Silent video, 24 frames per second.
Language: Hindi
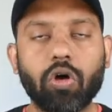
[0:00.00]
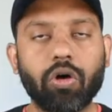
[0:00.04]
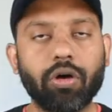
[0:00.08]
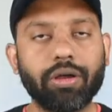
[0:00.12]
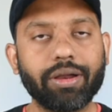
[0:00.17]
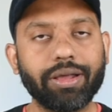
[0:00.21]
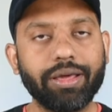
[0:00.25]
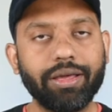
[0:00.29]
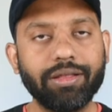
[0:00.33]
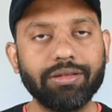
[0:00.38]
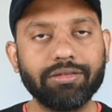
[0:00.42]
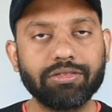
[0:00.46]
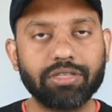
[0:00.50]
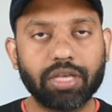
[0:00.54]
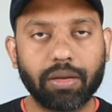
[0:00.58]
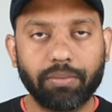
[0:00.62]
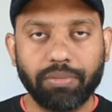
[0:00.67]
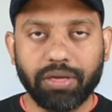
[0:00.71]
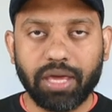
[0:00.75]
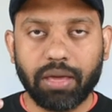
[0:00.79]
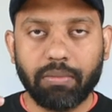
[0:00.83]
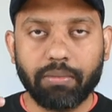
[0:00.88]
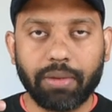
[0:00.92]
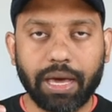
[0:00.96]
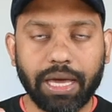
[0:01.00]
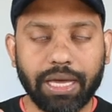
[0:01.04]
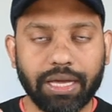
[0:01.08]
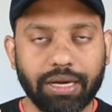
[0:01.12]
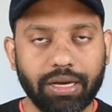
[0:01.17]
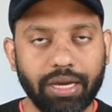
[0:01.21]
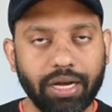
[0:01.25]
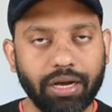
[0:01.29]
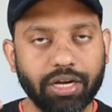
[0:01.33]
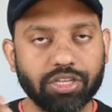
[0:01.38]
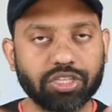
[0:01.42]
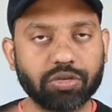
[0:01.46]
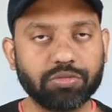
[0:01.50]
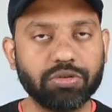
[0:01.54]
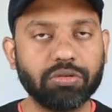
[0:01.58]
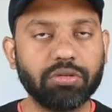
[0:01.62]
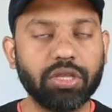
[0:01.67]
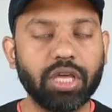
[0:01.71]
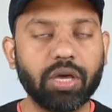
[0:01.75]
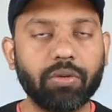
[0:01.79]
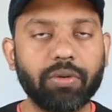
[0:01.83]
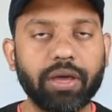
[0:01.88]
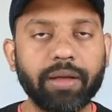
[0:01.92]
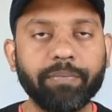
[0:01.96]
और इन सब के बाइंग लिंक डिस्क्रिप्शन
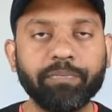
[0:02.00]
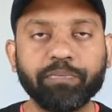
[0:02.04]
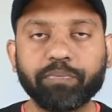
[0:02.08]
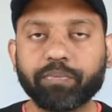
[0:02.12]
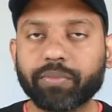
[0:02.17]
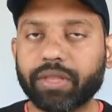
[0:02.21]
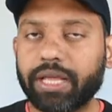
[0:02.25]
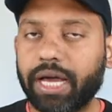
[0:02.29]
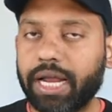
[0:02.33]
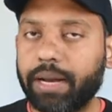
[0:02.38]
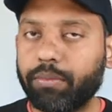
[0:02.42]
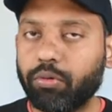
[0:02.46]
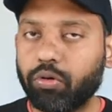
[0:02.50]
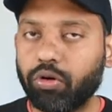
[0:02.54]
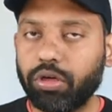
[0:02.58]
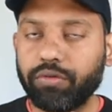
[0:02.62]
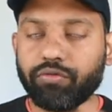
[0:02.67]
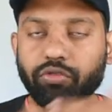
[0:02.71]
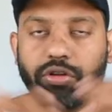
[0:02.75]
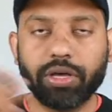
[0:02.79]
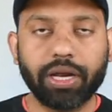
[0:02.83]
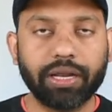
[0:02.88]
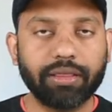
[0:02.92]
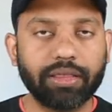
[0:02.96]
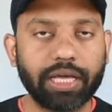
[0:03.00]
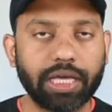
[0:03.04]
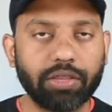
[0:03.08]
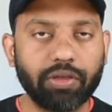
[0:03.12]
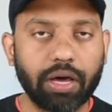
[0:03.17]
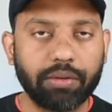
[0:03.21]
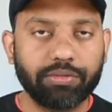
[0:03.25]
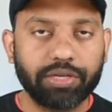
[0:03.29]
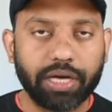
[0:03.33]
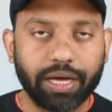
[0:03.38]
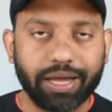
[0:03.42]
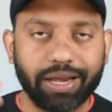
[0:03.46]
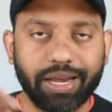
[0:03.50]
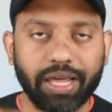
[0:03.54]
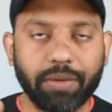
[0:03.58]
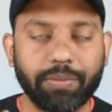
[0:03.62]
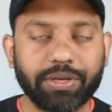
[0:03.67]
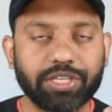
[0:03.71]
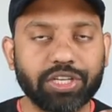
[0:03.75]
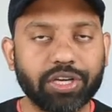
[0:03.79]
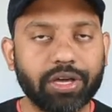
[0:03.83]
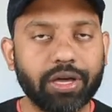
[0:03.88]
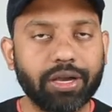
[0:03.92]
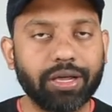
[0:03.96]
दिए हुए हैं अगर आपको कोई फ़ोन खरीदना है तो आप आप जाके लिंक
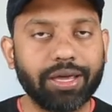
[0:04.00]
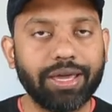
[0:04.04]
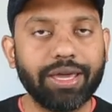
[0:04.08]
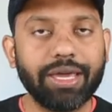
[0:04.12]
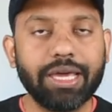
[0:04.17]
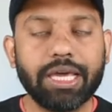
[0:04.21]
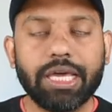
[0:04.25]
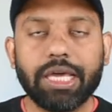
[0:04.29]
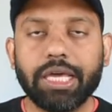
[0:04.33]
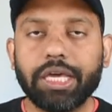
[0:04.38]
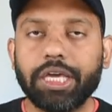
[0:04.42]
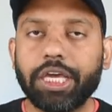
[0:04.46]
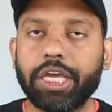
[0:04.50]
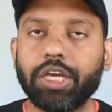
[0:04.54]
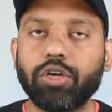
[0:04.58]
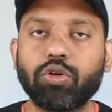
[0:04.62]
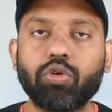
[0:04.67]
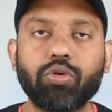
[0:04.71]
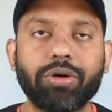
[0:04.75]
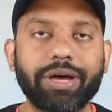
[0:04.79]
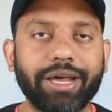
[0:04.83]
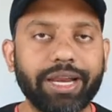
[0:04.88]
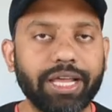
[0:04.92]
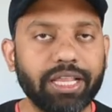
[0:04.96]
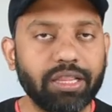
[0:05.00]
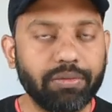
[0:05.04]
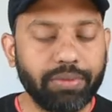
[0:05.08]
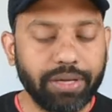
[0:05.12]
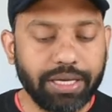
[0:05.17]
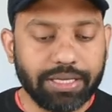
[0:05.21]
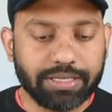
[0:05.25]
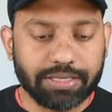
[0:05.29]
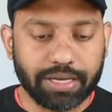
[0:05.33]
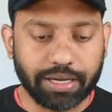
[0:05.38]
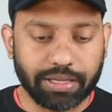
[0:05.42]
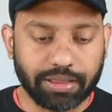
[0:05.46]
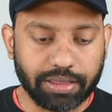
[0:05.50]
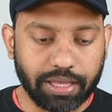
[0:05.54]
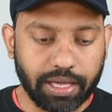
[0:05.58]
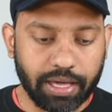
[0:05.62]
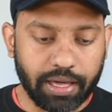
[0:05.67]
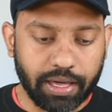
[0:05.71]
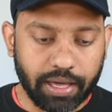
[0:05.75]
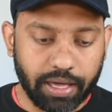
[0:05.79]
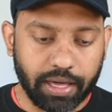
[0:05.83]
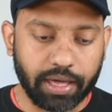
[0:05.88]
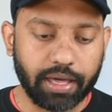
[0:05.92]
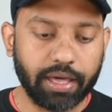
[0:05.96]
पे चेक करके इनको खरीद भी सकते
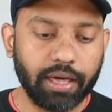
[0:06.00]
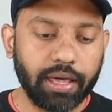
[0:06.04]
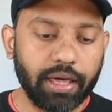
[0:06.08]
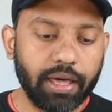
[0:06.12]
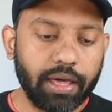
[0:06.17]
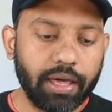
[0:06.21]
हैं